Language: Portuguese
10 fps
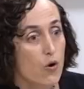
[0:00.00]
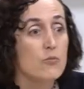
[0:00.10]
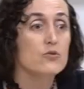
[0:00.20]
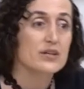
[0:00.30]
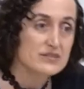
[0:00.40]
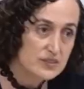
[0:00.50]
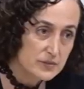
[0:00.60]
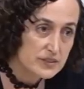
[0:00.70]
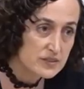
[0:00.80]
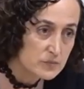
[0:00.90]
Como
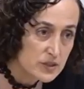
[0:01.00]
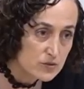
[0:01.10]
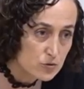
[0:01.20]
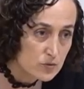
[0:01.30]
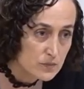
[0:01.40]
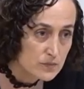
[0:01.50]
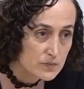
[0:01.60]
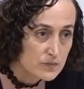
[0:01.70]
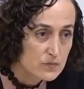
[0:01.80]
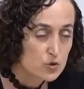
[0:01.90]
nasceu esse mito?
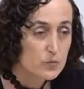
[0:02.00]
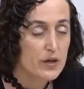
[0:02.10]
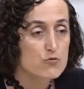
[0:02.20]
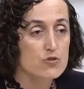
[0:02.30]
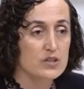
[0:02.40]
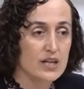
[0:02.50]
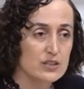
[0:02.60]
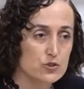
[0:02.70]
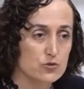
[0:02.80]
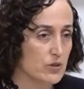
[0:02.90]
De um erro
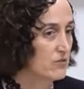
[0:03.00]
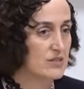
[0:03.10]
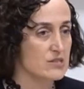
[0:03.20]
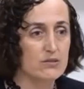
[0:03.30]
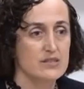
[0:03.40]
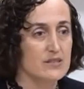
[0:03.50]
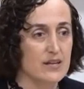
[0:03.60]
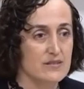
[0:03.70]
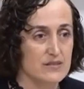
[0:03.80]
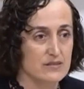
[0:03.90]
jornalístico. Ele nasceu na
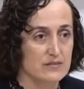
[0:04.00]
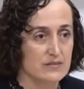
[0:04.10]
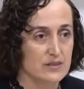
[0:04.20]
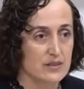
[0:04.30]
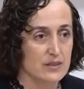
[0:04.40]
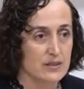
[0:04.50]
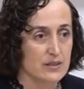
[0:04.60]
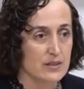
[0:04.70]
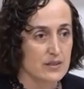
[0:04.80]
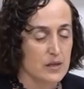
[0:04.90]
ciência.
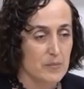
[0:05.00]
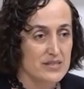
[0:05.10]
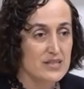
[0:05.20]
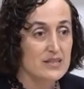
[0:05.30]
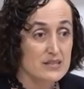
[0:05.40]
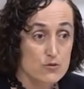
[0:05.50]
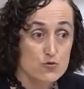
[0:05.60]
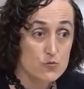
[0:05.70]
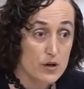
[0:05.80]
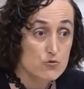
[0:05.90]
Mas ele
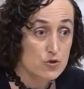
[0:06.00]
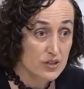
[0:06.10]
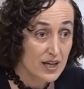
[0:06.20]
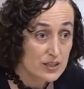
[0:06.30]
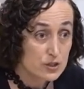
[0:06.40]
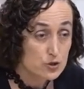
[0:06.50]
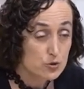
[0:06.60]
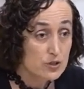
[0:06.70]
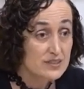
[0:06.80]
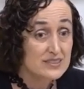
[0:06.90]
nasceu de um erro
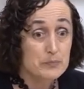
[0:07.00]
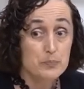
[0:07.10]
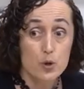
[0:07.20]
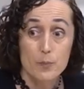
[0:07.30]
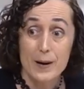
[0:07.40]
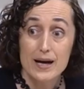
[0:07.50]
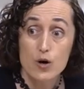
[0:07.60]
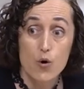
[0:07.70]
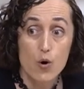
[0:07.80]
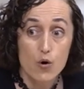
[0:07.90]
jornalístico que se
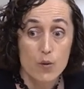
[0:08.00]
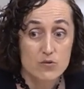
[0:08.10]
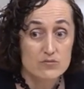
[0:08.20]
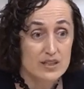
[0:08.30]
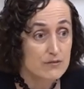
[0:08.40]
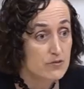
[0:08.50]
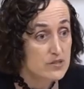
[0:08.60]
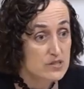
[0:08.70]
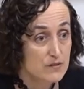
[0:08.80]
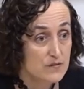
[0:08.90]
propagou como um
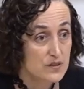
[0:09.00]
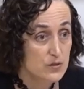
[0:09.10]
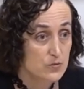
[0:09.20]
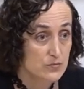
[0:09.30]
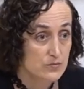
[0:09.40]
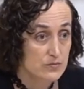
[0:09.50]
telefone sem fio.